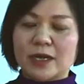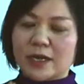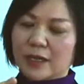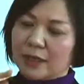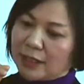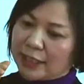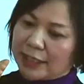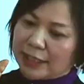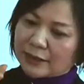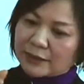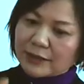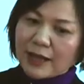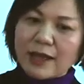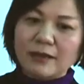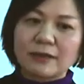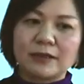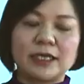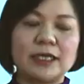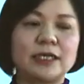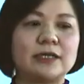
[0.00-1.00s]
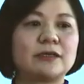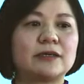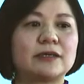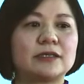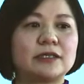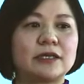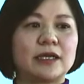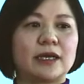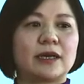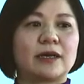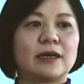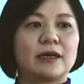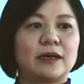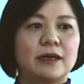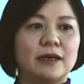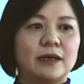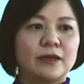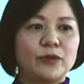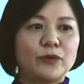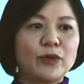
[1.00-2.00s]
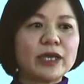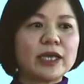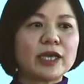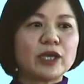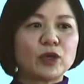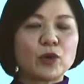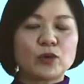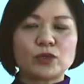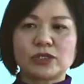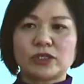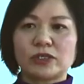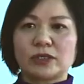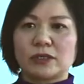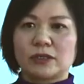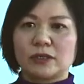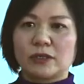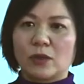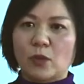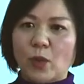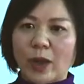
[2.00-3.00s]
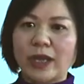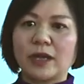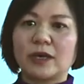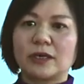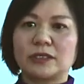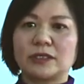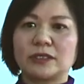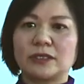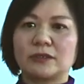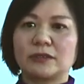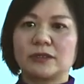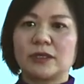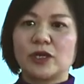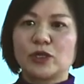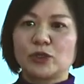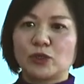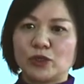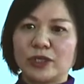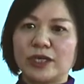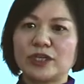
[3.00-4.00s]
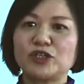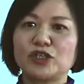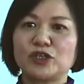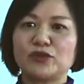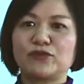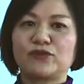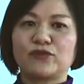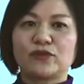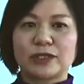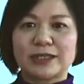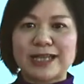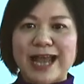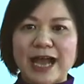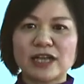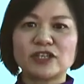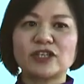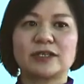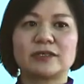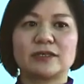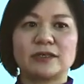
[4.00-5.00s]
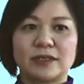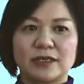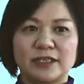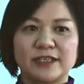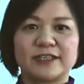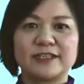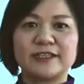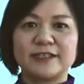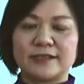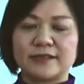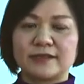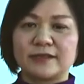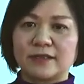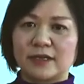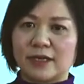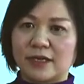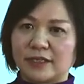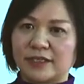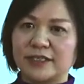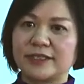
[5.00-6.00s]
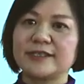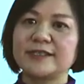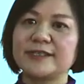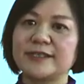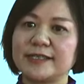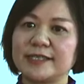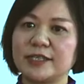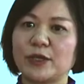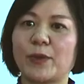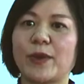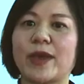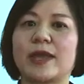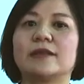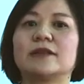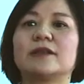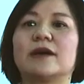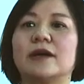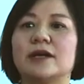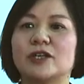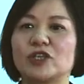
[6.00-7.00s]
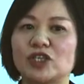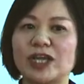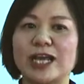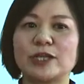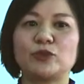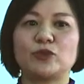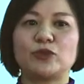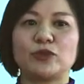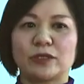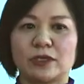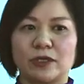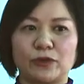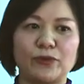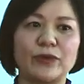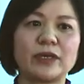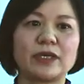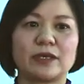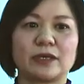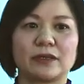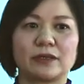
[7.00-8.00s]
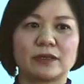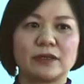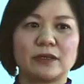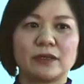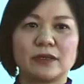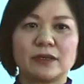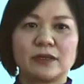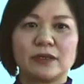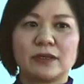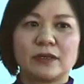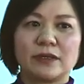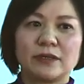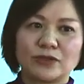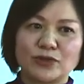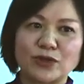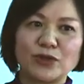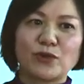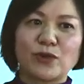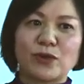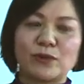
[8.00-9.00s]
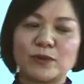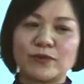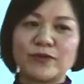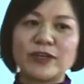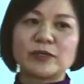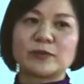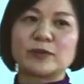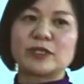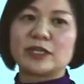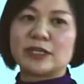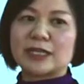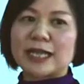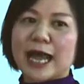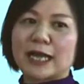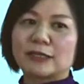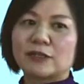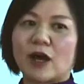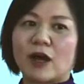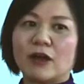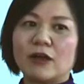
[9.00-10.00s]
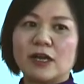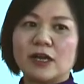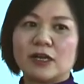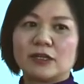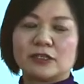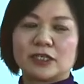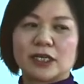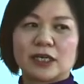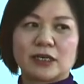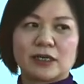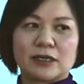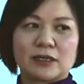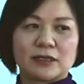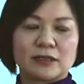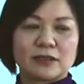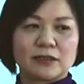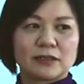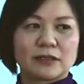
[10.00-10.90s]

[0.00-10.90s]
以当地的这个运营优势为核心，去跟政府达成核心核心资源的占据和运营。所以我们为什么能拿到这个？